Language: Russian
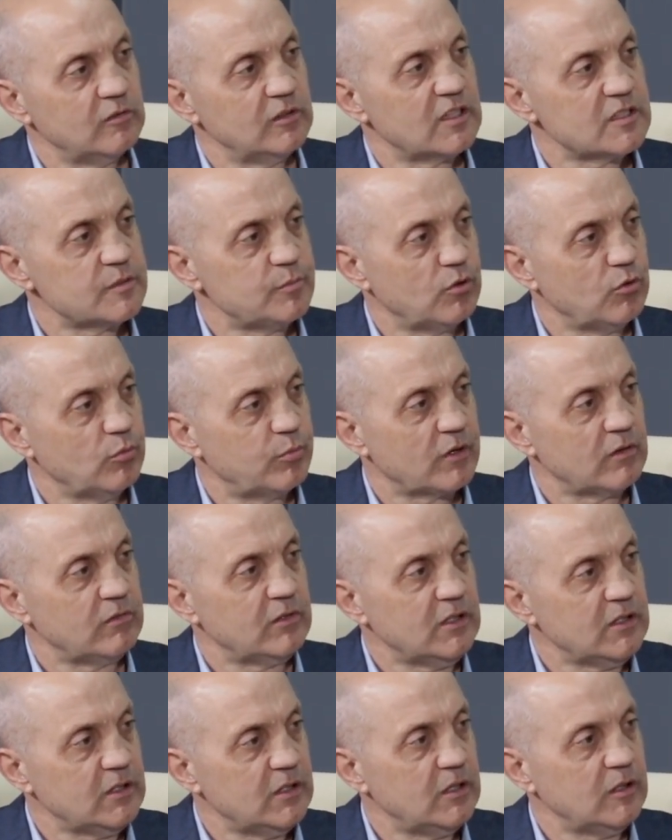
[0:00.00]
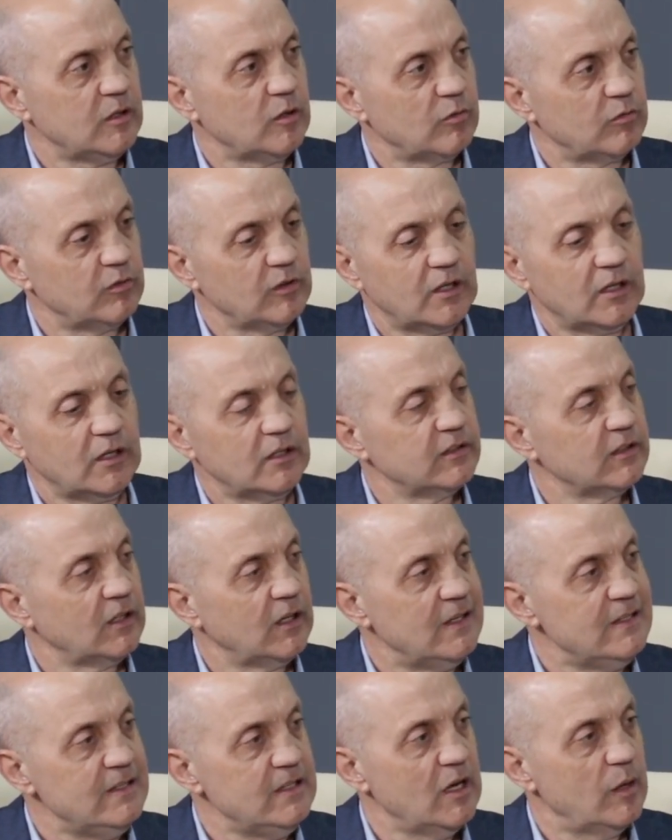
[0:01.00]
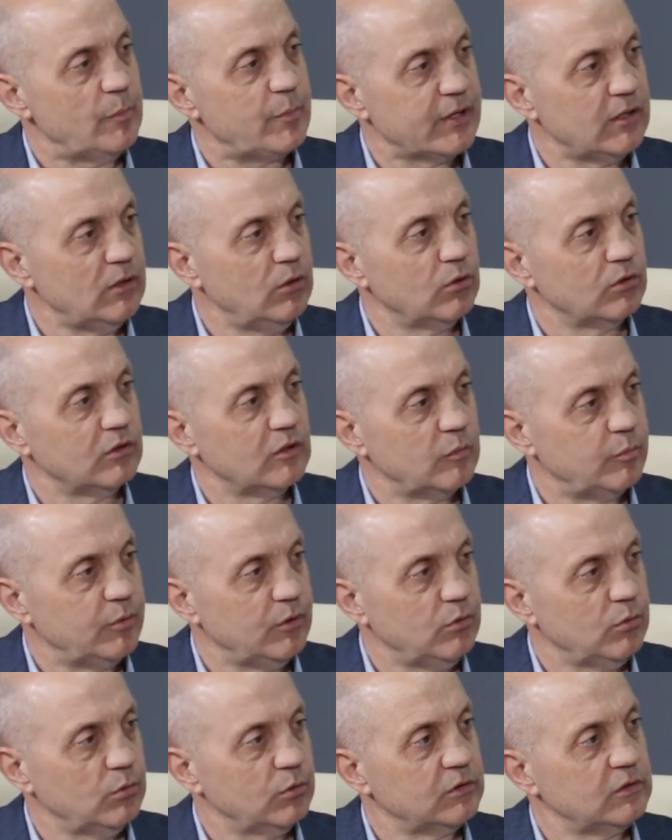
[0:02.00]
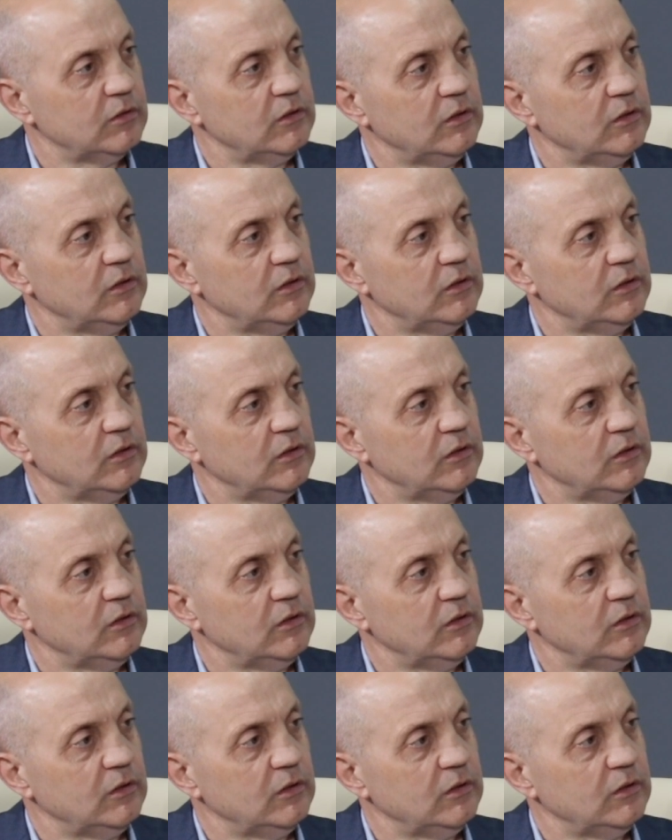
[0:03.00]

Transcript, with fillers: власть при управлении Ирины Влах на неопределенный период,